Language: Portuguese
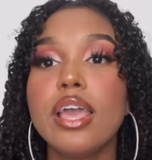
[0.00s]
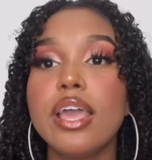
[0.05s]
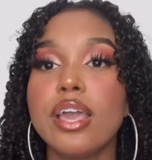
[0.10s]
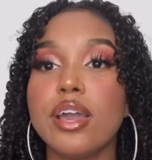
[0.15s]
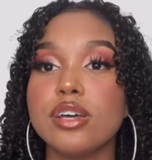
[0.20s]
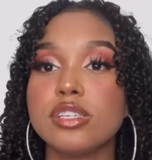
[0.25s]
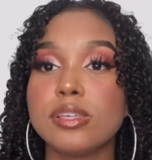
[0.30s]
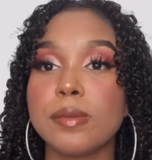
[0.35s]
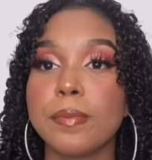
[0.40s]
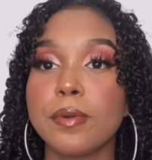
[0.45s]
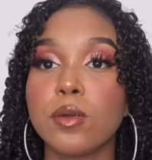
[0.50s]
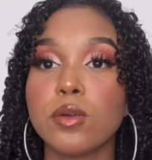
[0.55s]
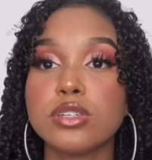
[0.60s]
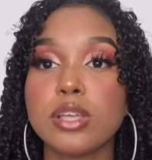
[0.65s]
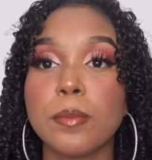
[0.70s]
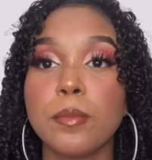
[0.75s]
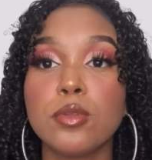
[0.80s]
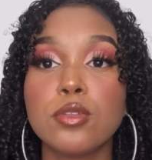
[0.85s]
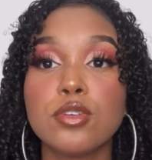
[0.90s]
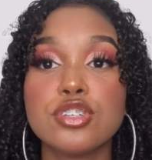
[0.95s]
eu sempre gostei
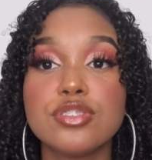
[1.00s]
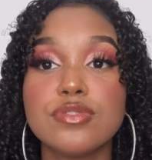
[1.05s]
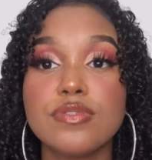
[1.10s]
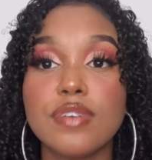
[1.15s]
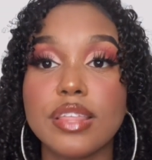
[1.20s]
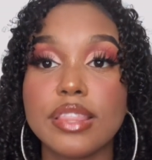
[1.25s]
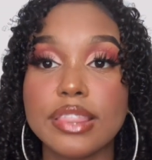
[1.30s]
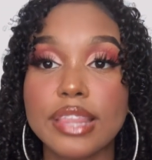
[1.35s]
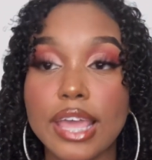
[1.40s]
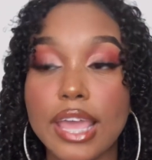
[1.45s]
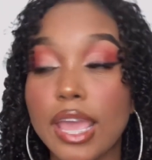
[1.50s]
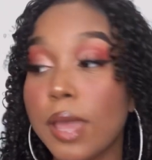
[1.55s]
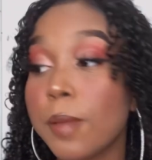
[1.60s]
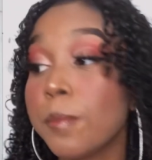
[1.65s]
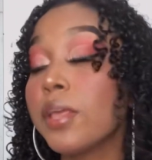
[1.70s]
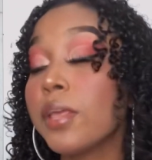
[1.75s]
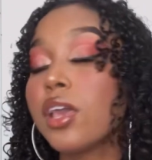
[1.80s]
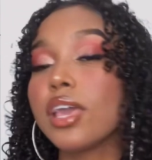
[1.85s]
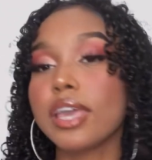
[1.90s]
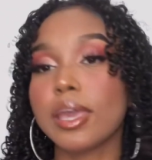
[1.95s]
muito de vender,
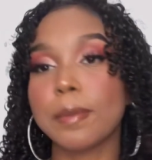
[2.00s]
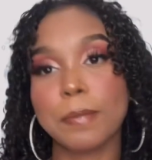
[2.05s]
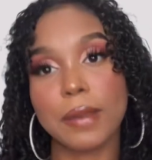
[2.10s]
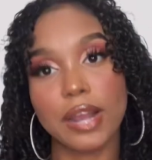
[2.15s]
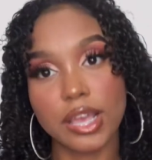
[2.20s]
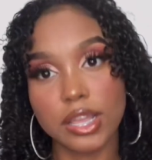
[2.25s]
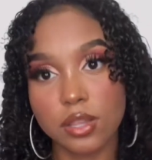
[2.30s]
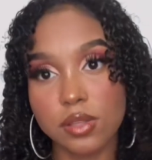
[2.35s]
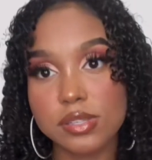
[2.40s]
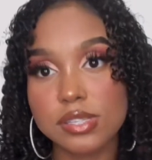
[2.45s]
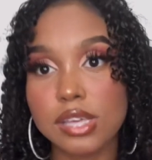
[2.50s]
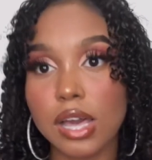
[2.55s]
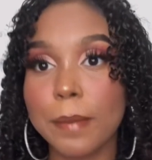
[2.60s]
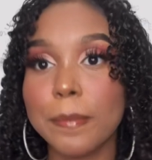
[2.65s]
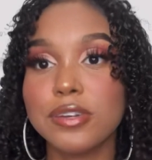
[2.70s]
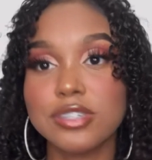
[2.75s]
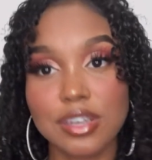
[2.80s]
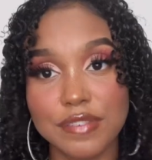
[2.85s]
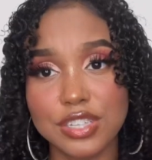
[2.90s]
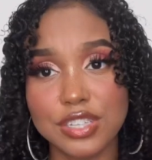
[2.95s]
que pra quem não sabe,
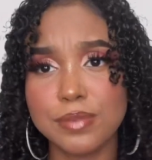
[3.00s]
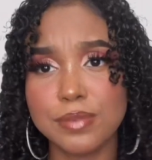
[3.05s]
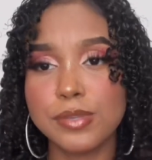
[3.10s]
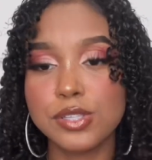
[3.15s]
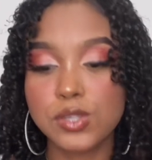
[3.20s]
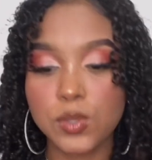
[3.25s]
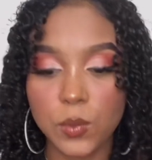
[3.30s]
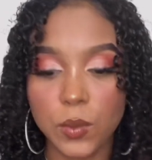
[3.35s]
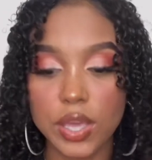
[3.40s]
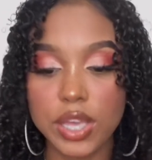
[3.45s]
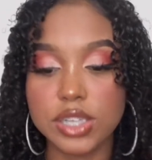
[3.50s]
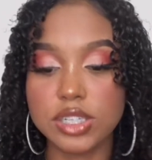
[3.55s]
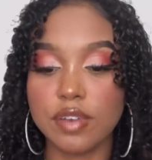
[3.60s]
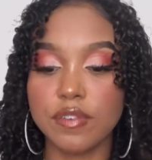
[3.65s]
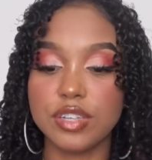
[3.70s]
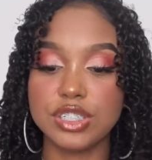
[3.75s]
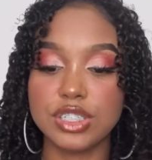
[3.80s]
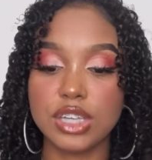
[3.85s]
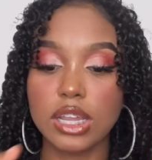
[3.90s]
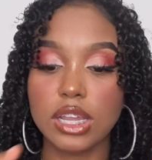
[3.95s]
eu já vendi biscuit, já
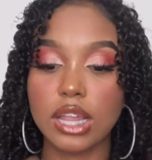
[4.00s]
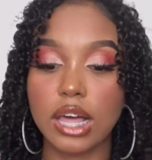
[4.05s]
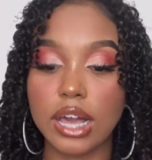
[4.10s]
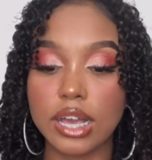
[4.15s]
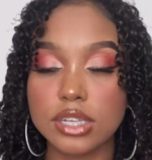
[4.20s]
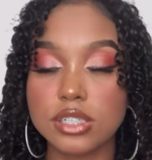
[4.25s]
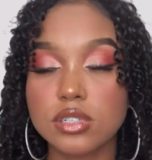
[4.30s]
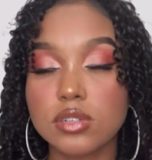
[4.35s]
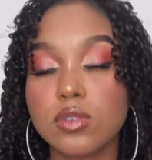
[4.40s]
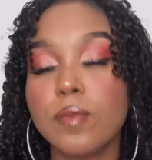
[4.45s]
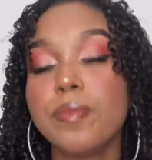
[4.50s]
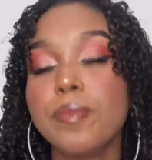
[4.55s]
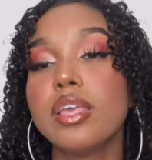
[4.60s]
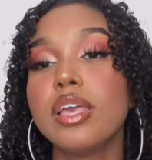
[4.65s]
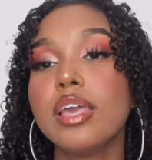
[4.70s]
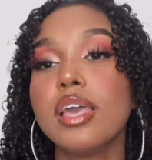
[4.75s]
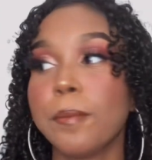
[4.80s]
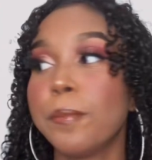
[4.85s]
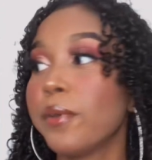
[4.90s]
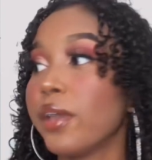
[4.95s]
vendi elástico,
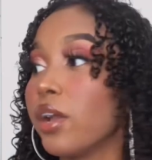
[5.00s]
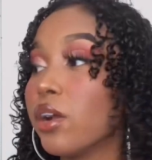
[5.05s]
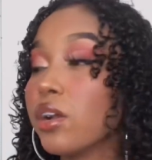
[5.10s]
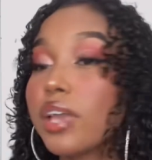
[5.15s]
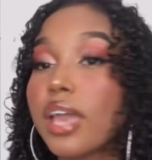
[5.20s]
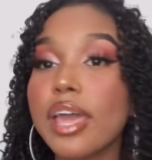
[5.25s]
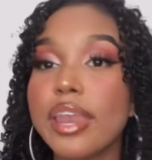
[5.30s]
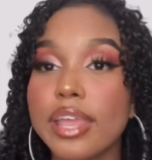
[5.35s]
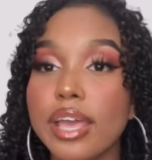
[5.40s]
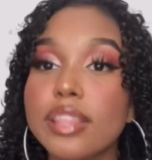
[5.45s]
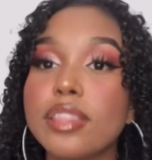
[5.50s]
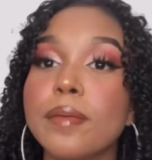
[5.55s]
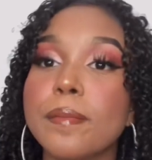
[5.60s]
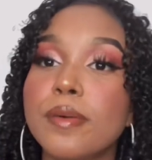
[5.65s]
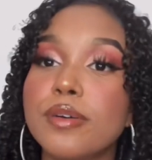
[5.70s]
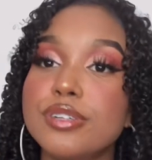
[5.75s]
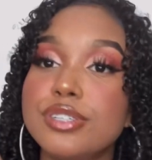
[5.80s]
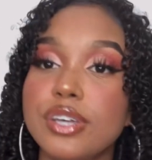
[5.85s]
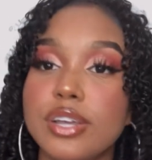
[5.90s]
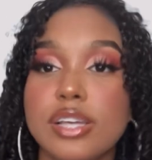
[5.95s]
porque eu queria ter
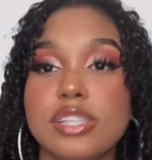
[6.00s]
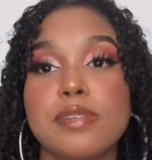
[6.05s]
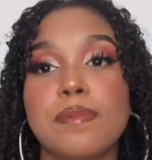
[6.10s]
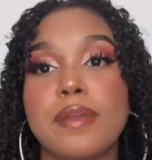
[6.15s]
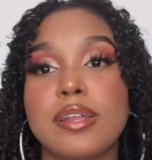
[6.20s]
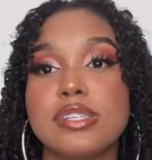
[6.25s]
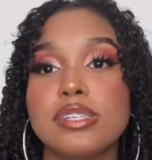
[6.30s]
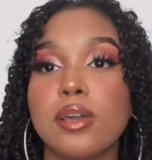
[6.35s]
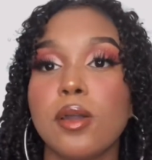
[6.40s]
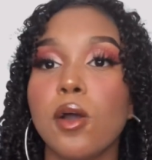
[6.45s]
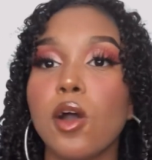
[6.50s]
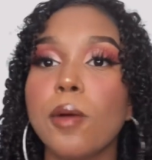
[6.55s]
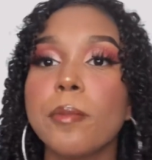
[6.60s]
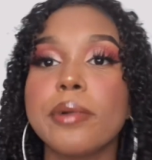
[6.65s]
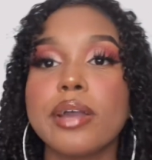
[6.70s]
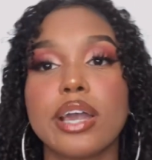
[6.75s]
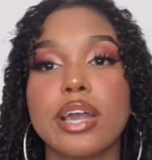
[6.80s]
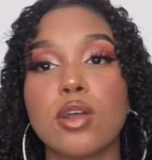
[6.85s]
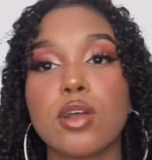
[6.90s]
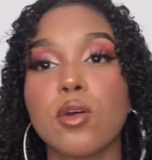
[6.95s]
meu dinheiro assim pra dizer, ó oh,
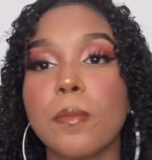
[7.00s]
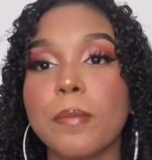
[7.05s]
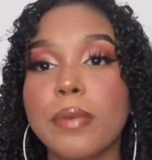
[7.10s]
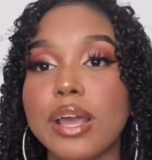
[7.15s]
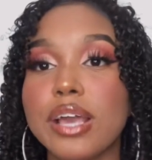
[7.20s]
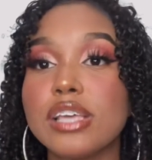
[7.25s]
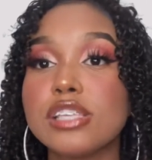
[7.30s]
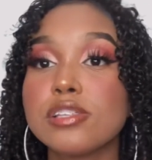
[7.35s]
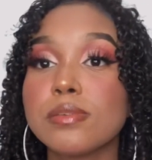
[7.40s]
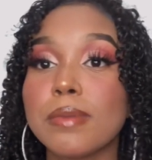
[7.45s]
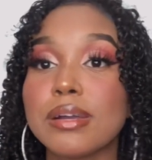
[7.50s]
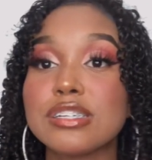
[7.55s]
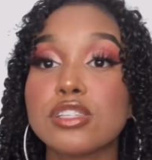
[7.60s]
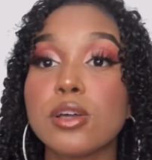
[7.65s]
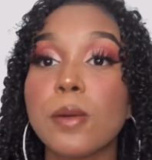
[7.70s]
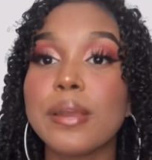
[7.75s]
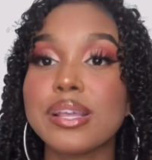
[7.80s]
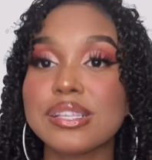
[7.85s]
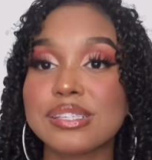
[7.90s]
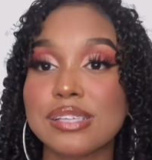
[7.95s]
mãe, quero comprar isso, mas
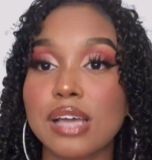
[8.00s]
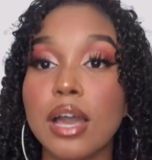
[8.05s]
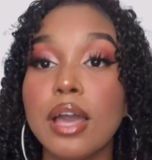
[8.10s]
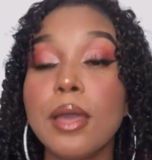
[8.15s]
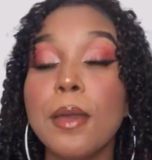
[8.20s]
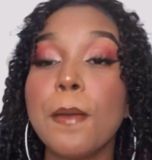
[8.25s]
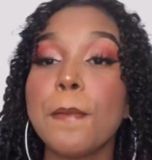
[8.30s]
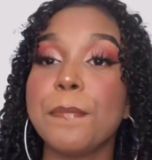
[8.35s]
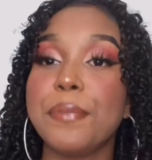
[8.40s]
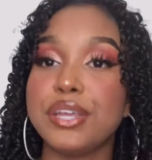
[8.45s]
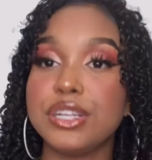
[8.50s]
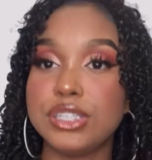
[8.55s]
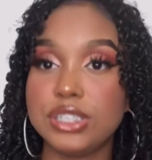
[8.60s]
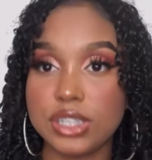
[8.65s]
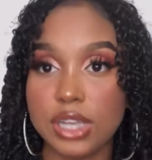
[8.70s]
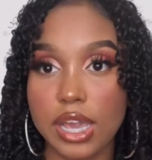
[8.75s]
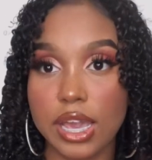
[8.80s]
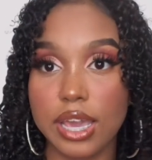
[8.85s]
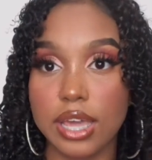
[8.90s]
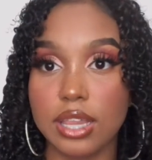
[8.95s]
não precisar
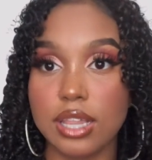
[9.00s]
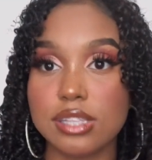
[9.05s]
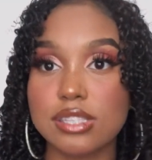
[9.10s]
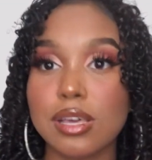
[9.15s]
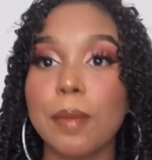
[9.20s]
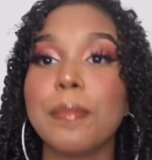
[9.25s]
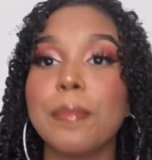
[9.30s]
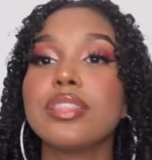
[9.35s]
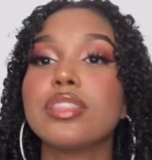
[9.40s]
pedir a ela, sabe?